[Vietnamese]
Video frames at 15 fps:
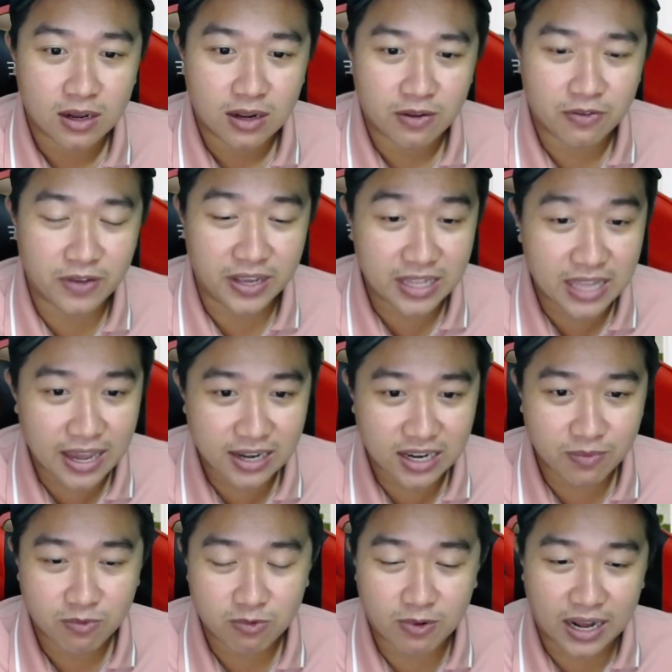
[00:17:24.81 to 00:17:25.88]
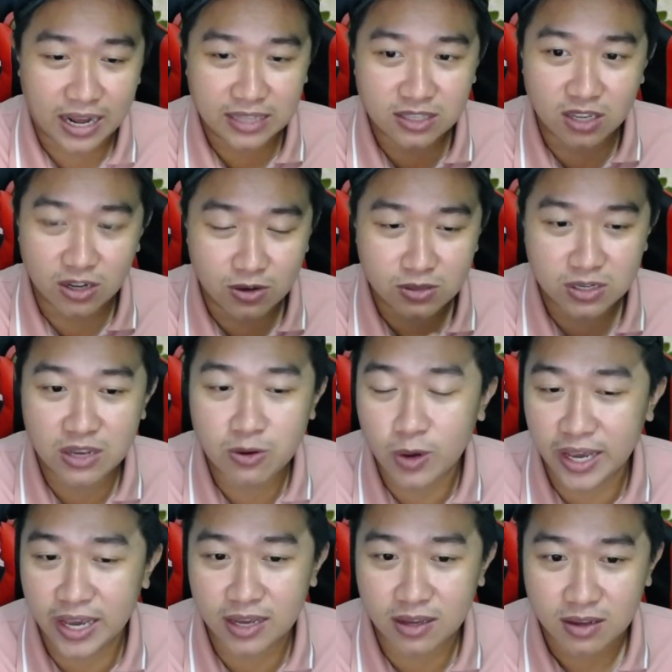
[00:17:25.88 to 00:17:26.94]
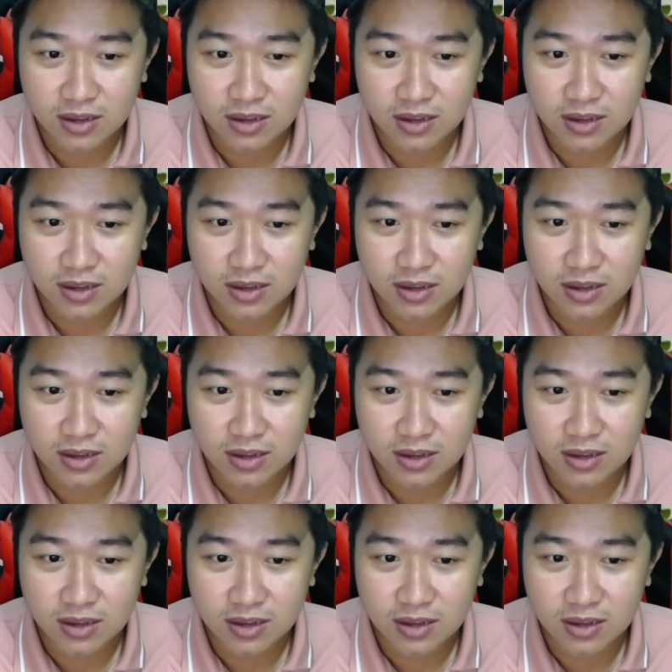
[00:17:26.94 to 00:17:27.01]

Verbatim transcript: vị thế lắm và ảnh thường đi khoe